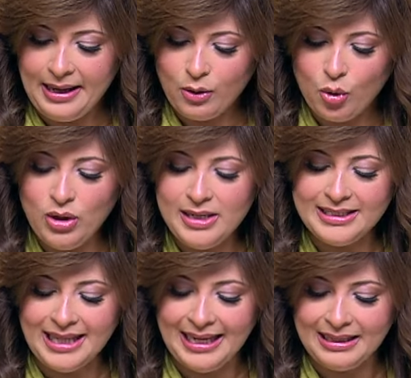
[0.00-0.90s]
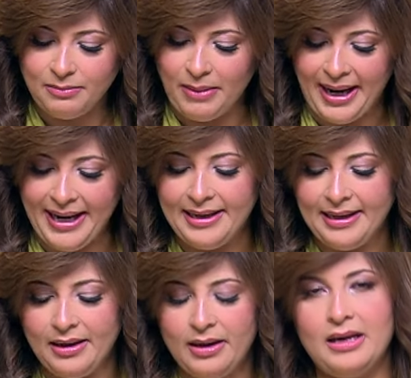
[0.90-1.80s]
كل ثلاث
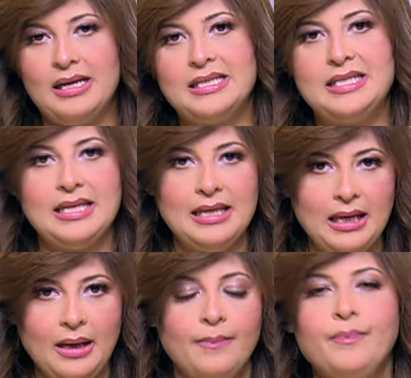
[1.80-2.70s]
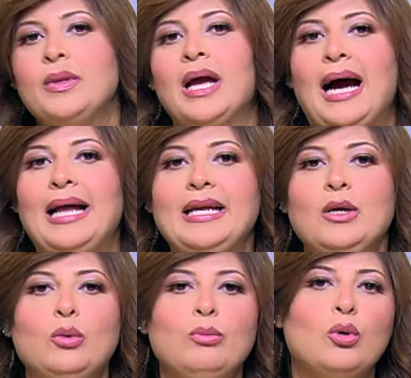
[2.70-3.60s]
معالق دقيق
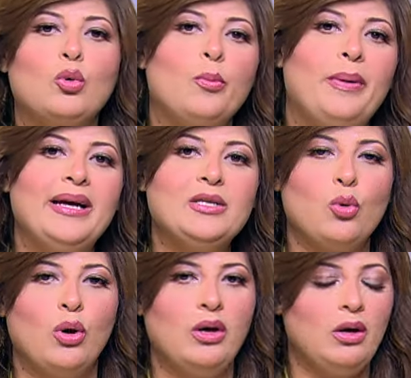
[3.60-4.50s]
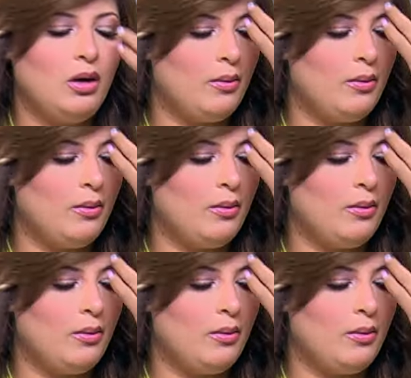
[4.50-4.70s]
عليهم كوبايه صغيره